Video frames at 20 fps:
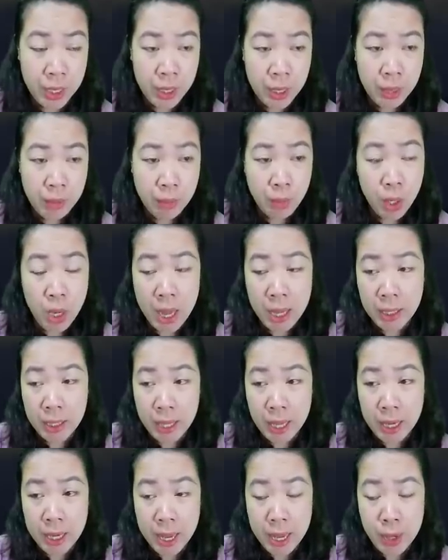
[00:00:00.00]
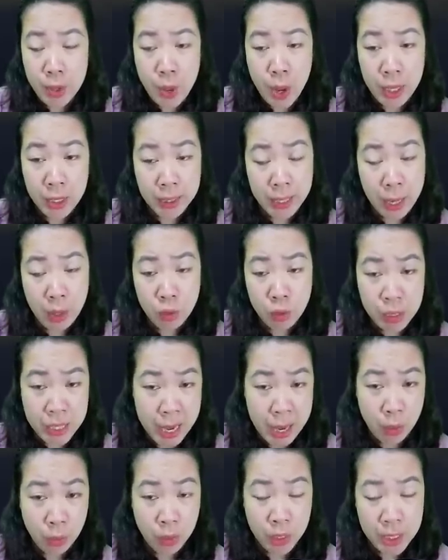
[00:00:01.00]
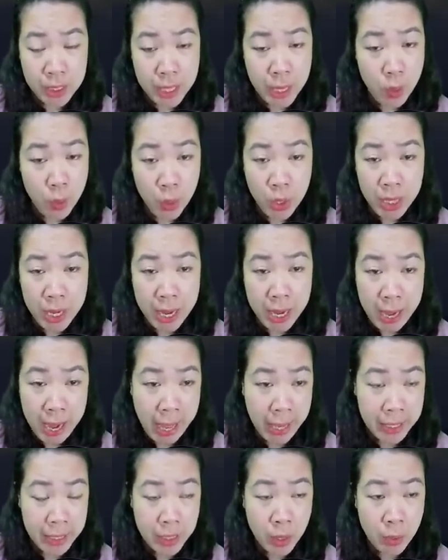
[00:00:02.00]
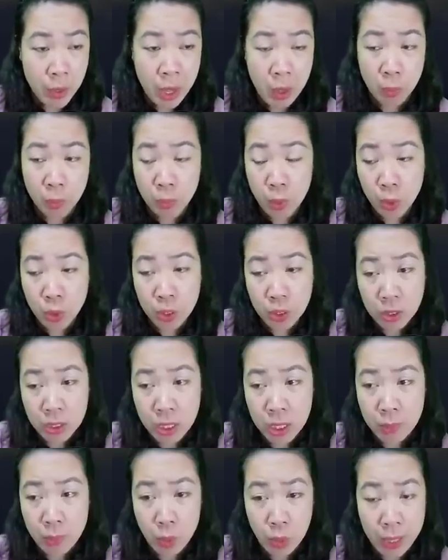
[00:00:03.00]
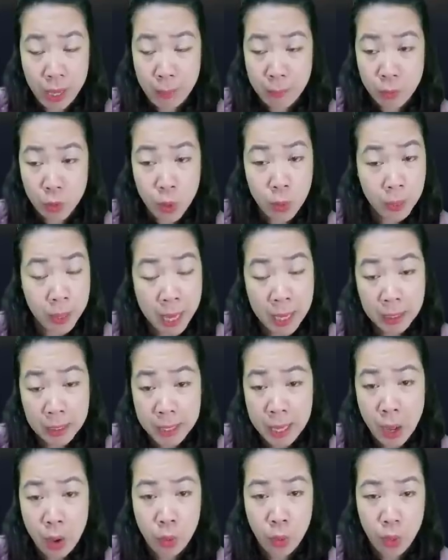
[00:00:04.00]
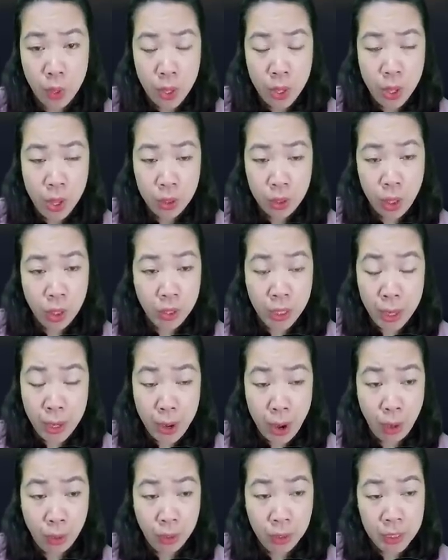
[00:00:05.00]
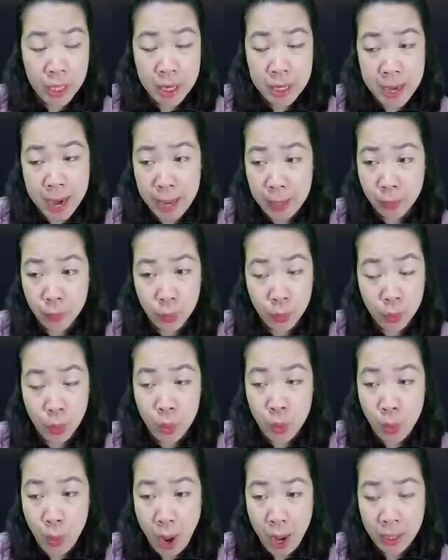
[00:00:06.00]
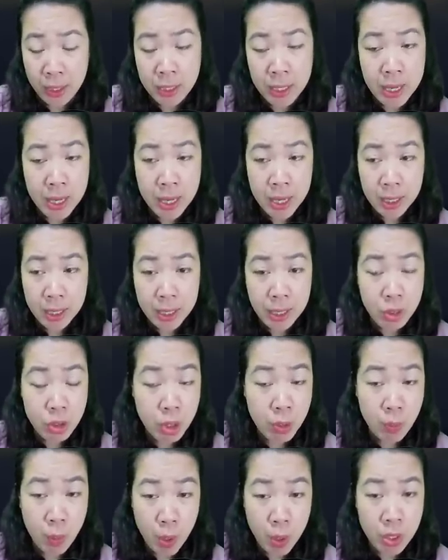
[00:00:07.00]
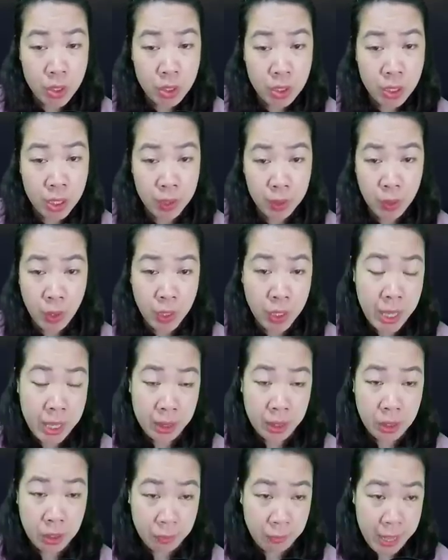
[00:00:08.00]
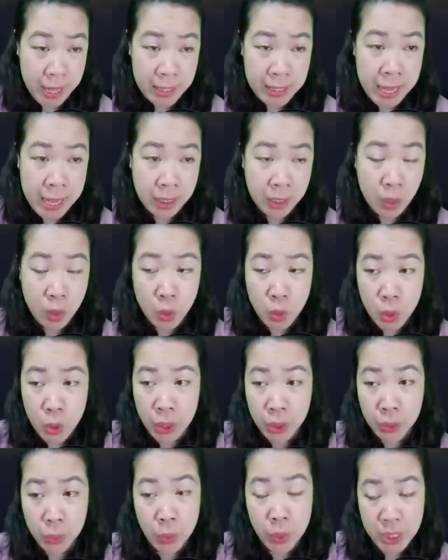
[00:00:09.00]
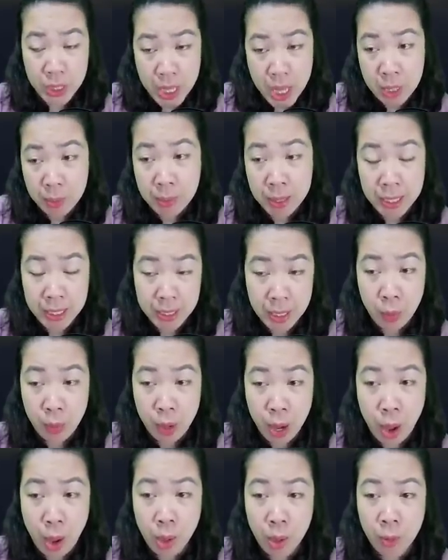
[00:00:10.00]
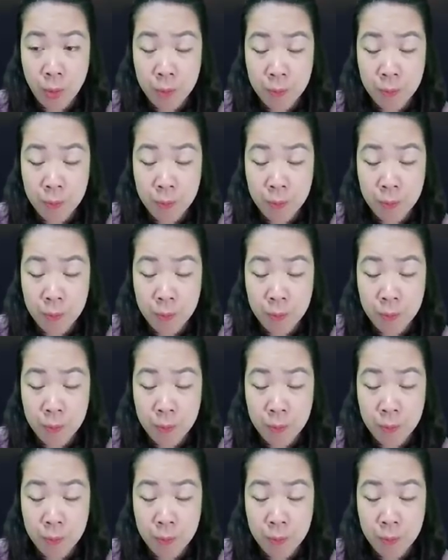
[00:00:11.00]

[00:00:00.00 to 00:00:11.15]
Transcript: Mỗi lần lên đến đoạn cao trào thì sẽ luôn để lại trong lòng mỗi người một cảm xúc khác nhau. Có thể nói tiếng đàn của Tôn Noãn khiến cho mỗi người có thể tự vẽ ra câu chuyện của riêng mình trong đó.